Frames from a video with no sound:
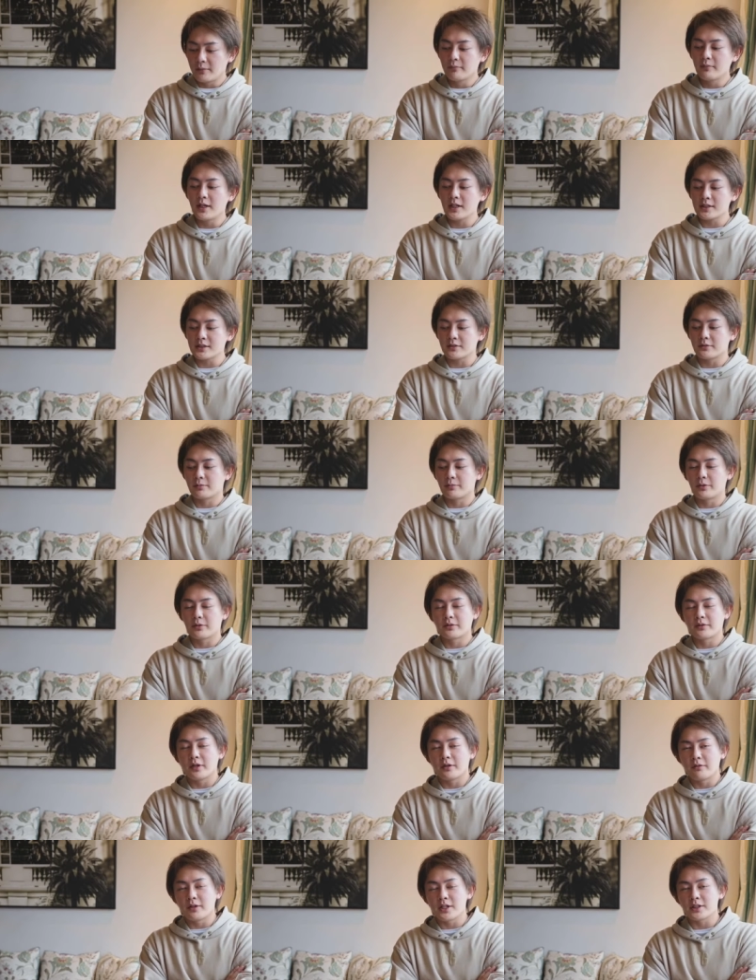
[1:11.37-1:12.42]
まず
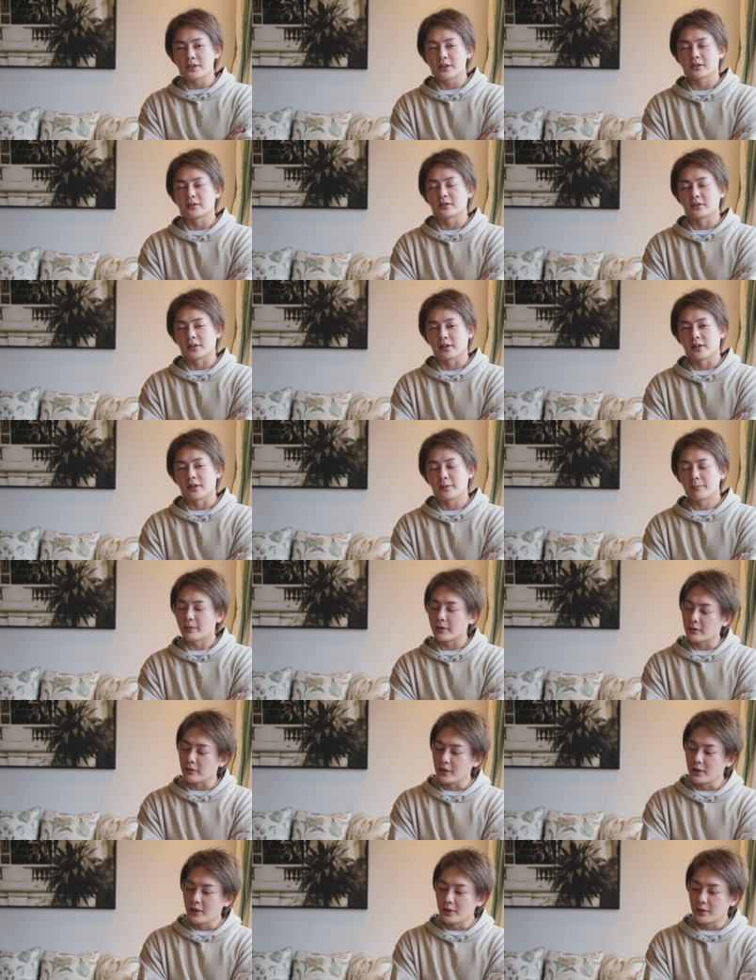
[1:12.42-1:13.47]
僕は嬉しかったね。やっ
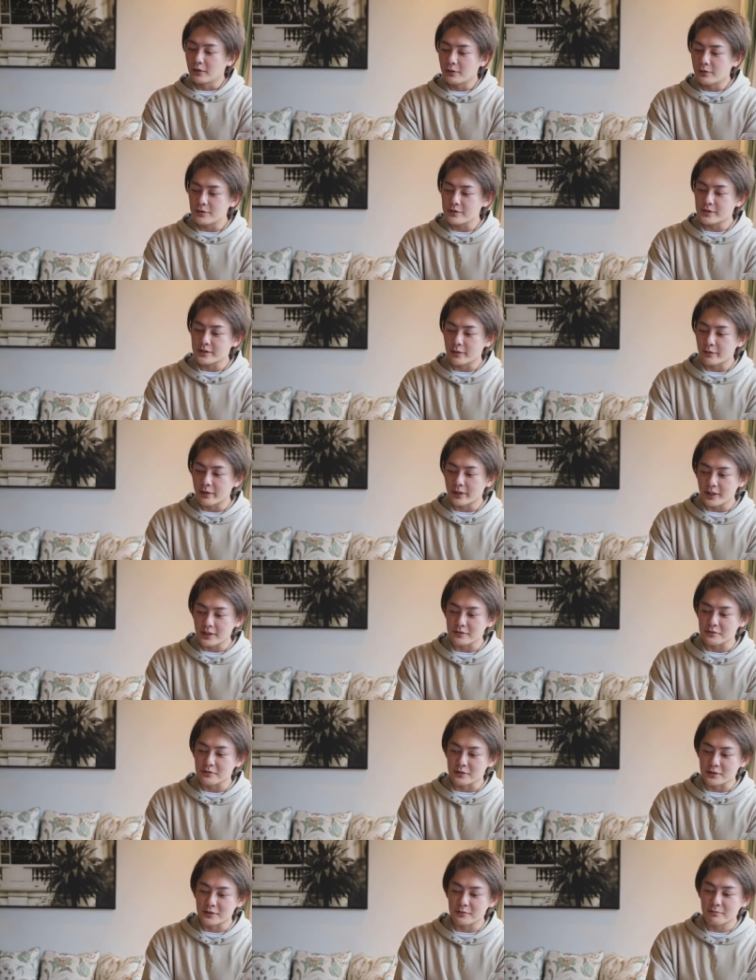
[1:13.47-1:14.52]
ぱ、工事は俺たち
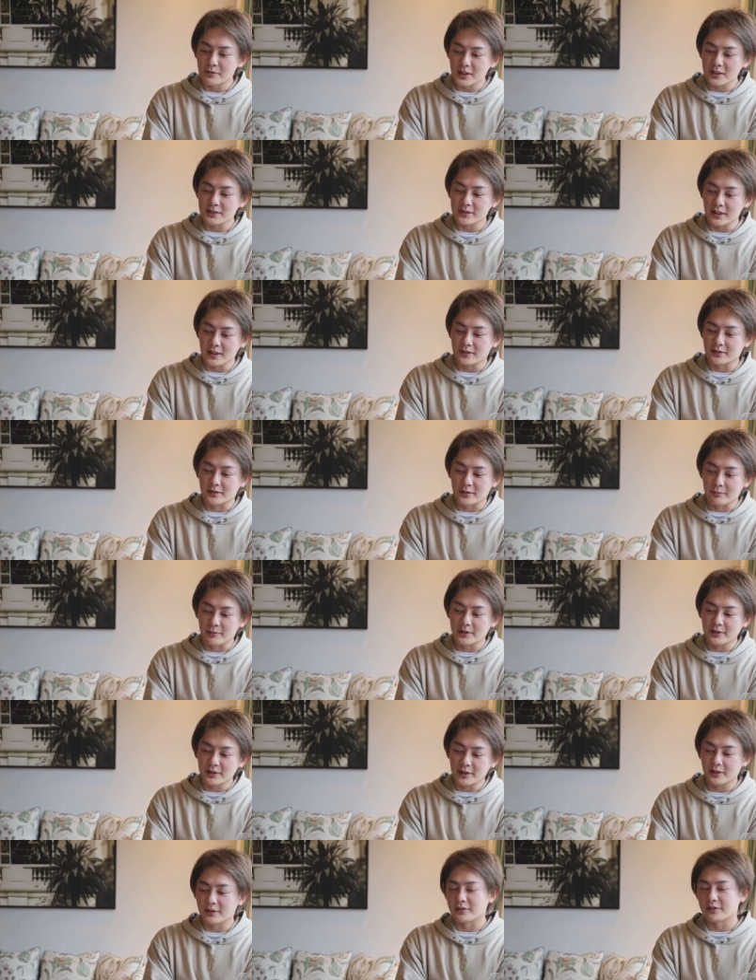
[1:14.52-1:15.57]
のスーパースターってみ
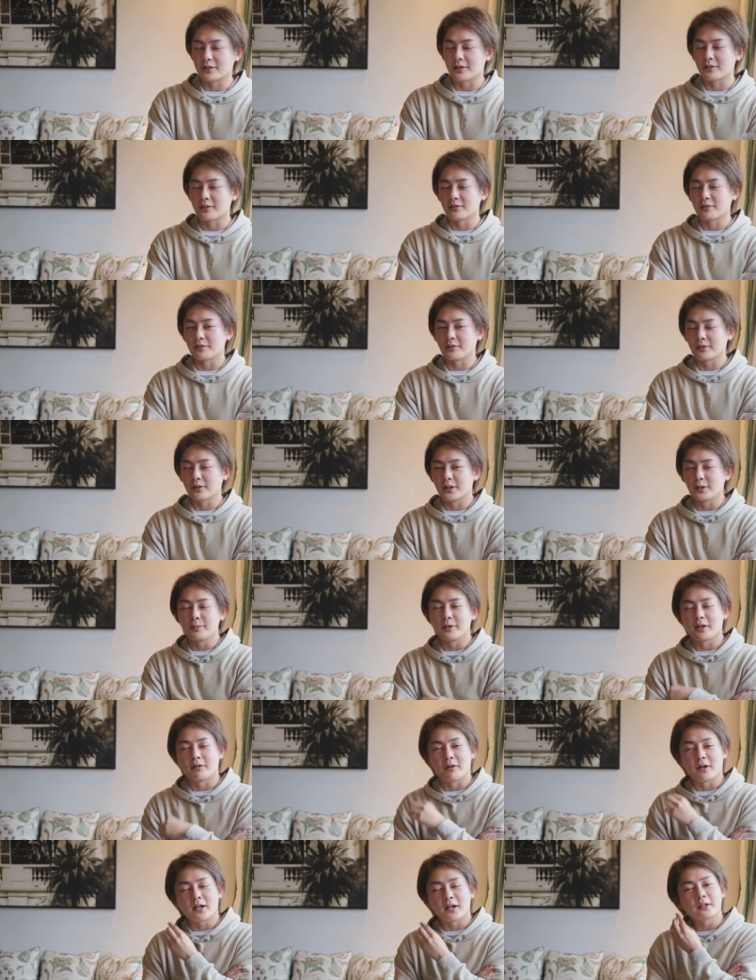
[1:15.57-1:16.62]
んなが言ってる意味
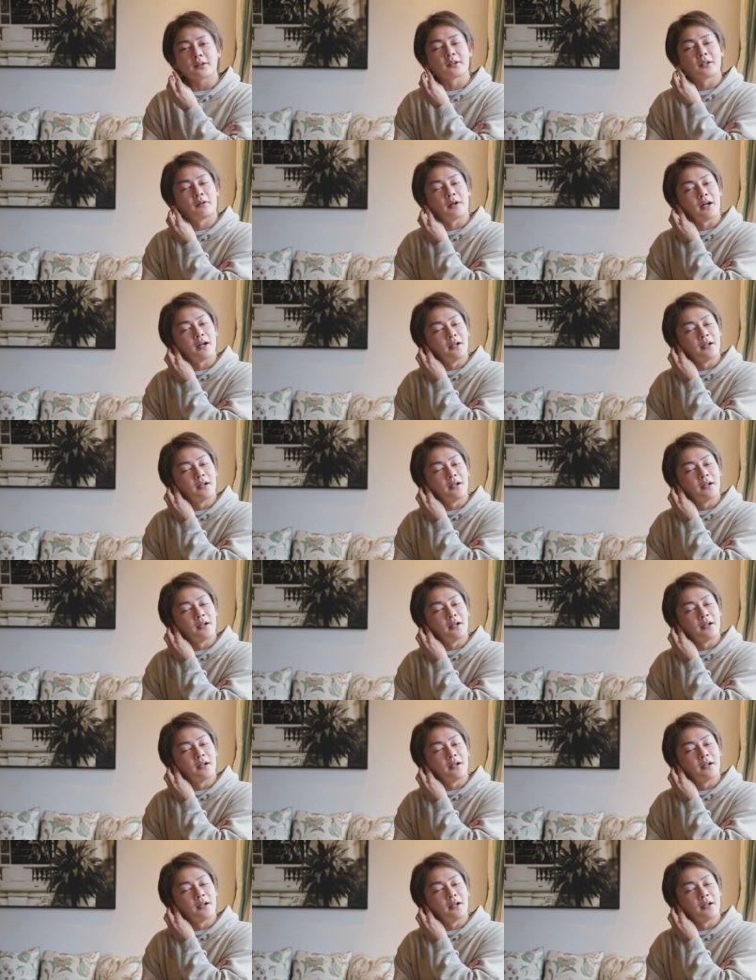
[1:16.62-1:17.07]
が分かったわ。